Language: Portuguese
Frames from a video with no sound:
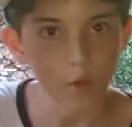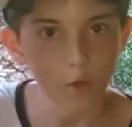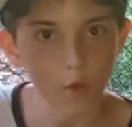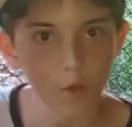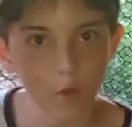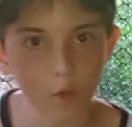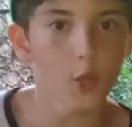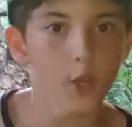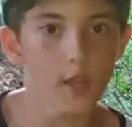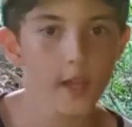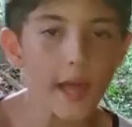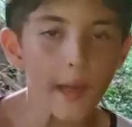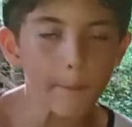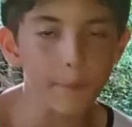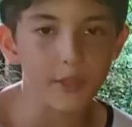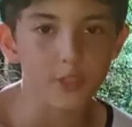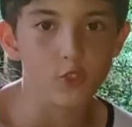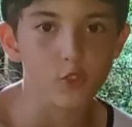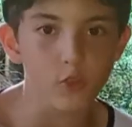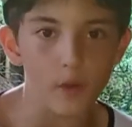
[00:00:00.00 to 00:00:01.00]
Olá
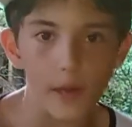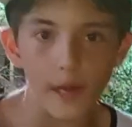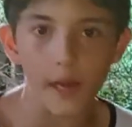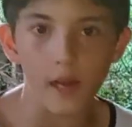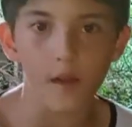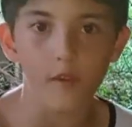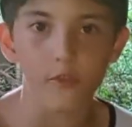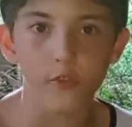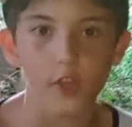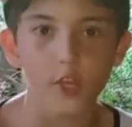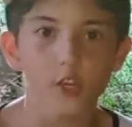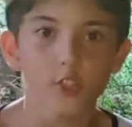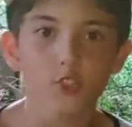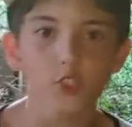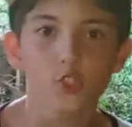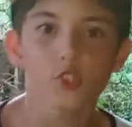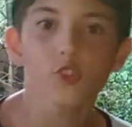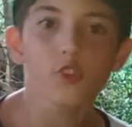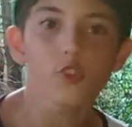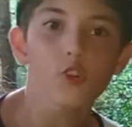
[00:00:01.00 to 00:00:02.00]
pessoal,
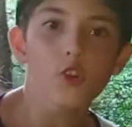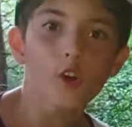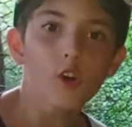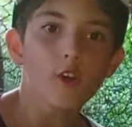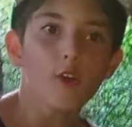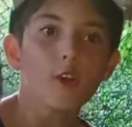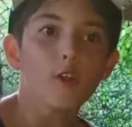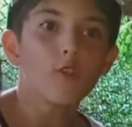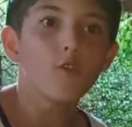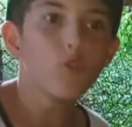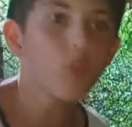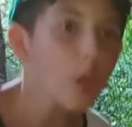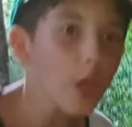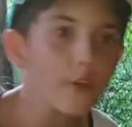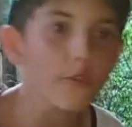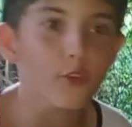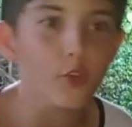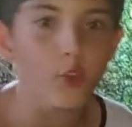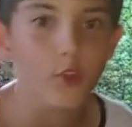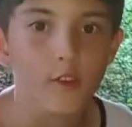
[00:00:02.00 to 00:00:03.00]
vídeo
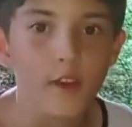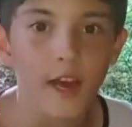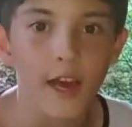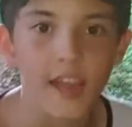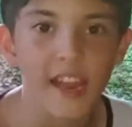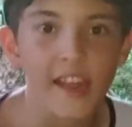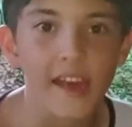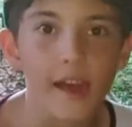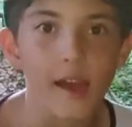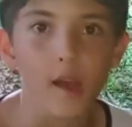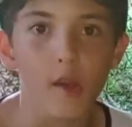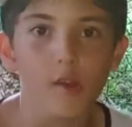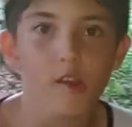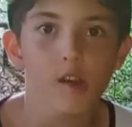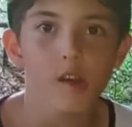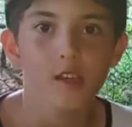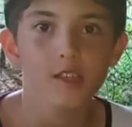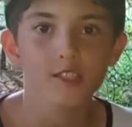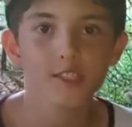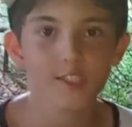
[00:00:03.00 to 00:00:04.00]
novo no canal.
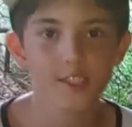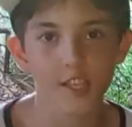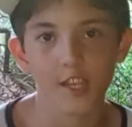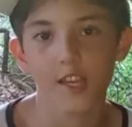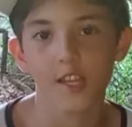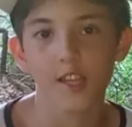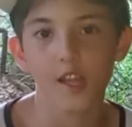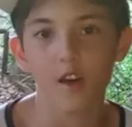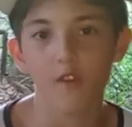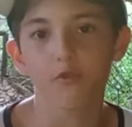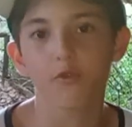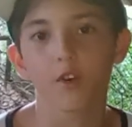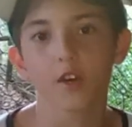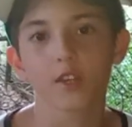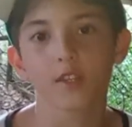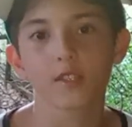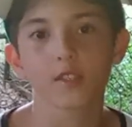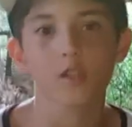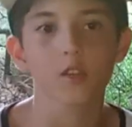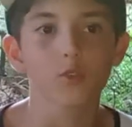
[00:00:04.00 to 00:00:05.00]
Se não for
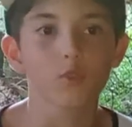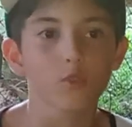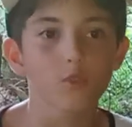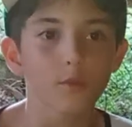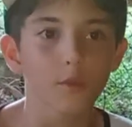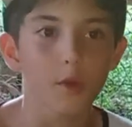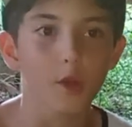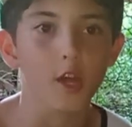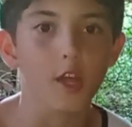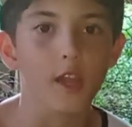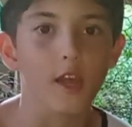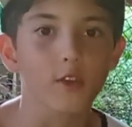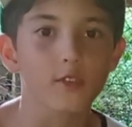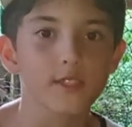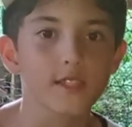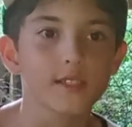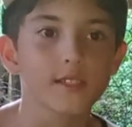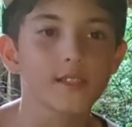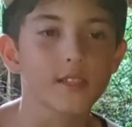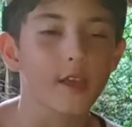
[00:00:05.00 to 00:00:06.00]
inscrito no meu canal,
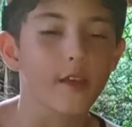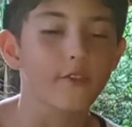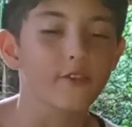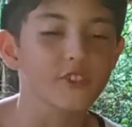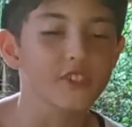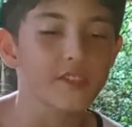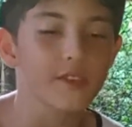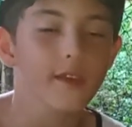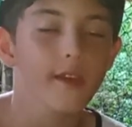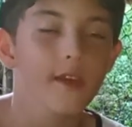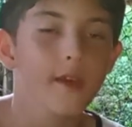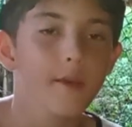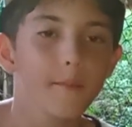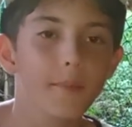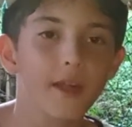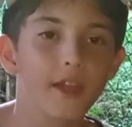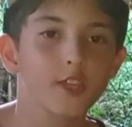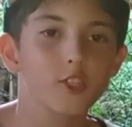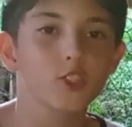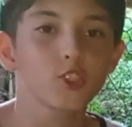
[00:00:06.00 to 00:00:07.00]
se inscreva-se
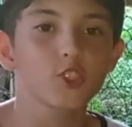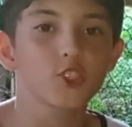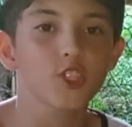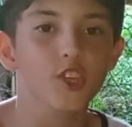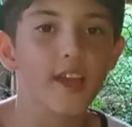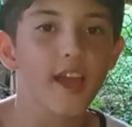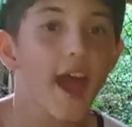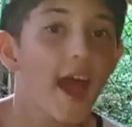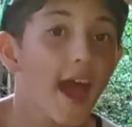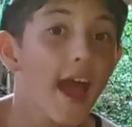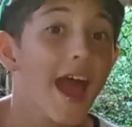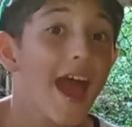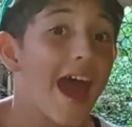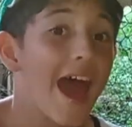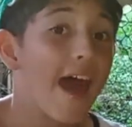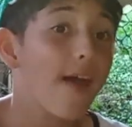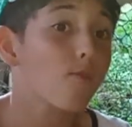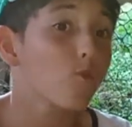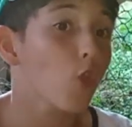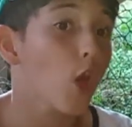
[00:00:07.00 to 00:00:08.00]
para a gente chegar
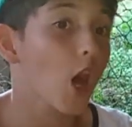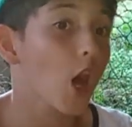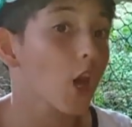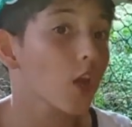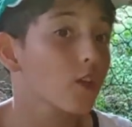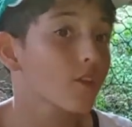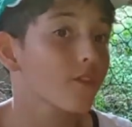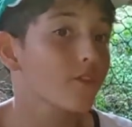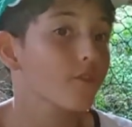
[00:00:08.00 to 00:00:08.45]
a no...